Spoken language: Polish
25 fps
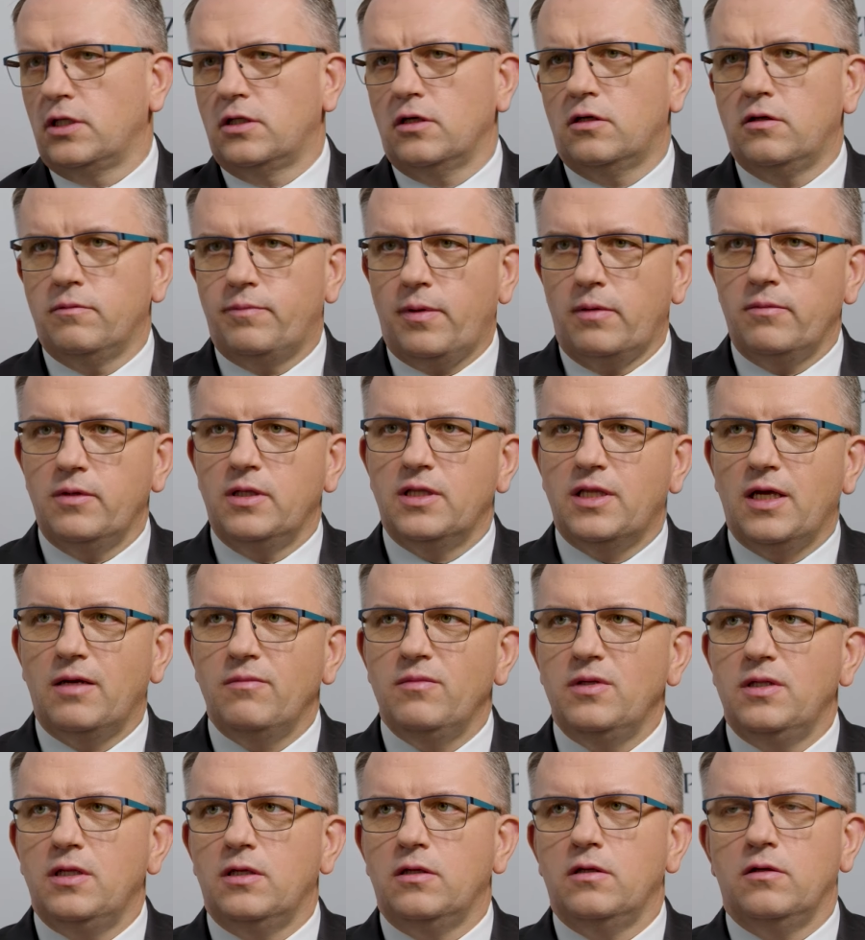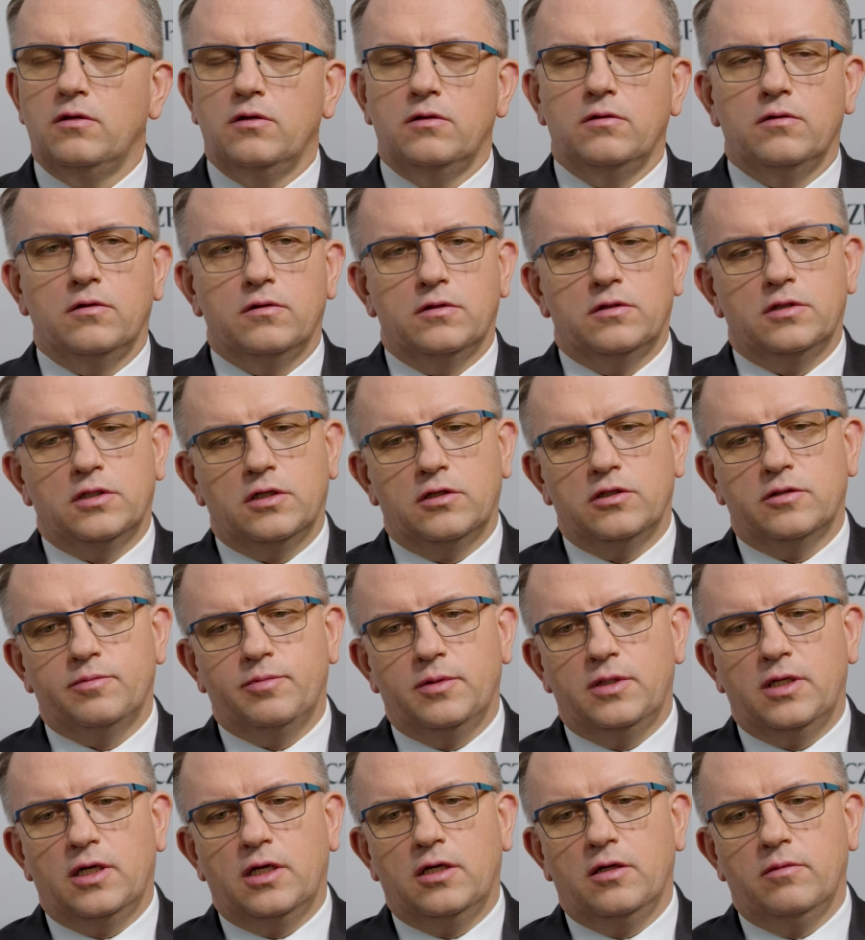Tylko pamiętajmy, że
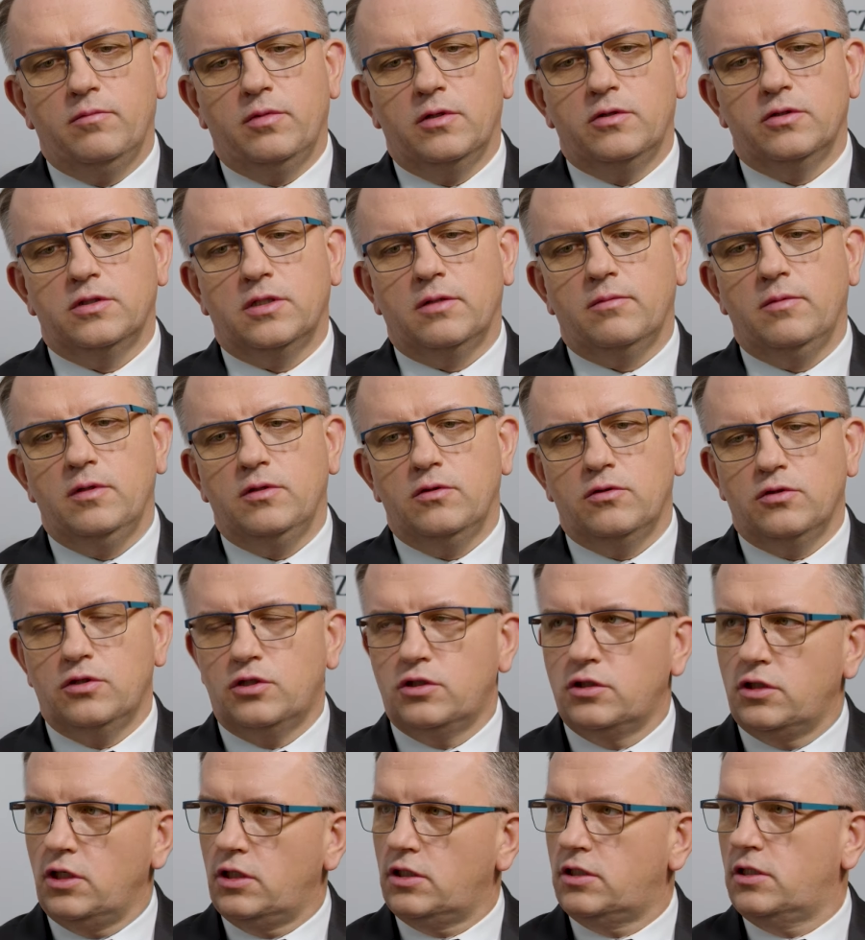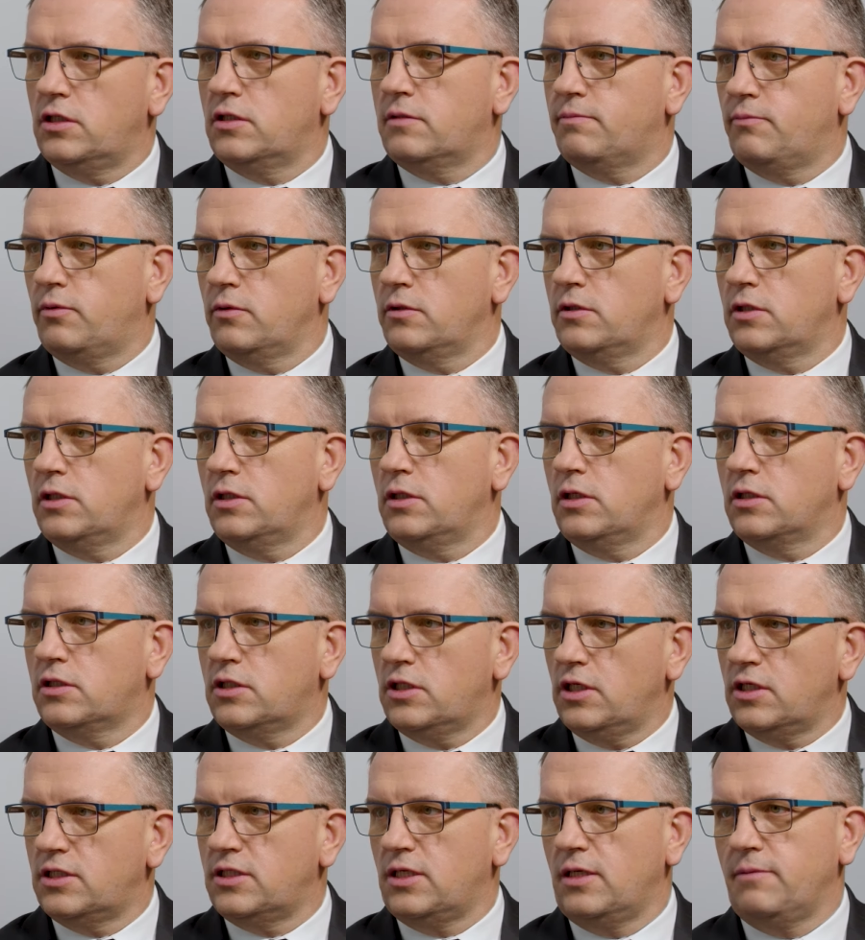gospodarka obiegu zamkniętym to jest szersze spojrzenie,
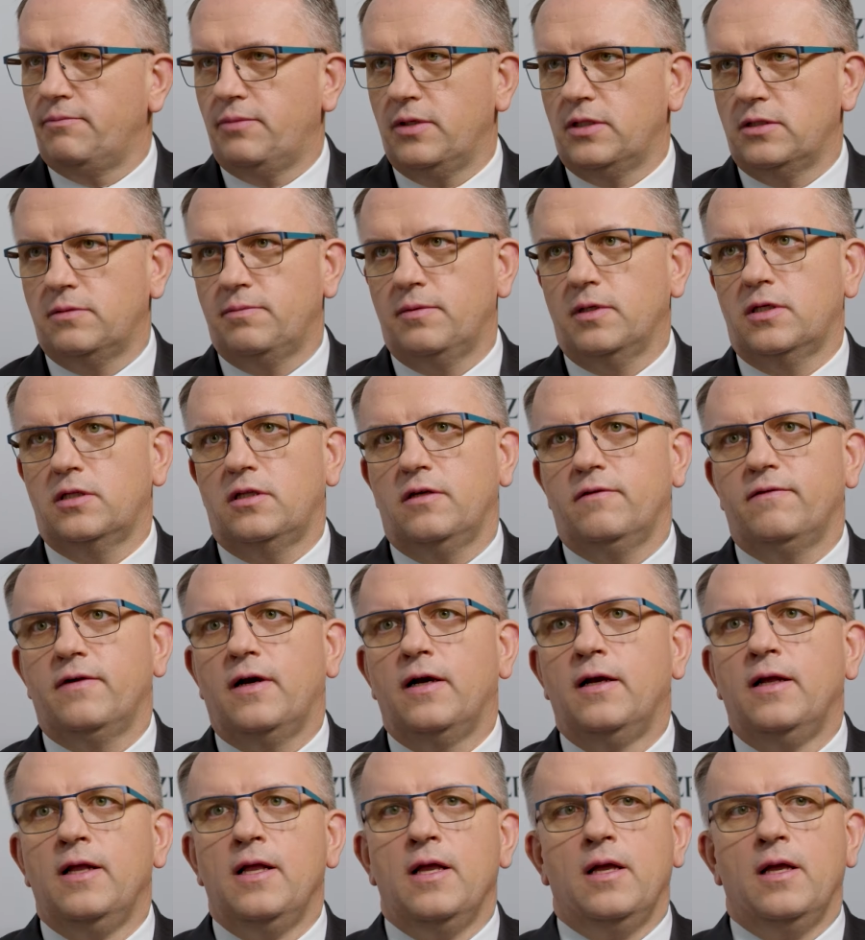szersza perspektywa.